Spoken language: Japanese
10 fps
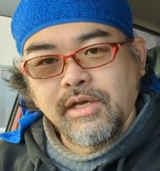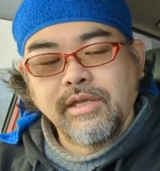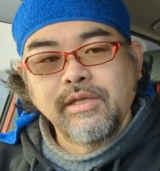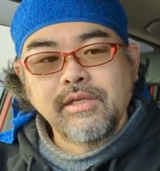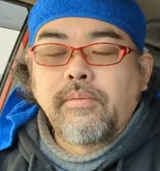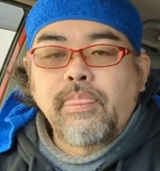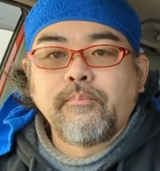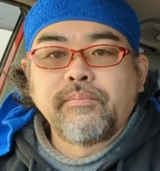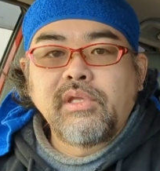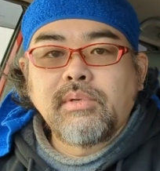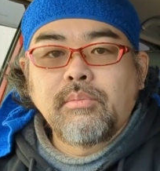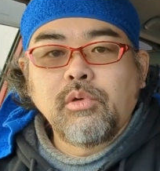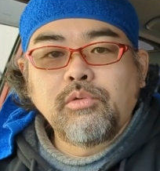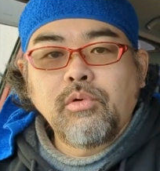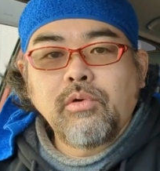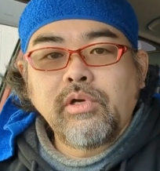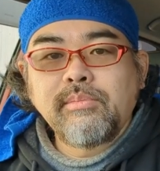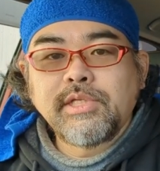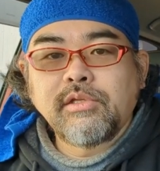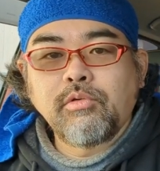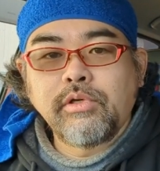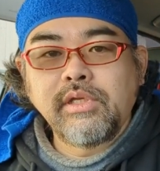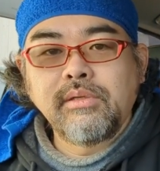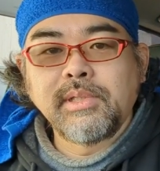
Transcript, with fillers: はいで、まあ、冒頭言いました通り、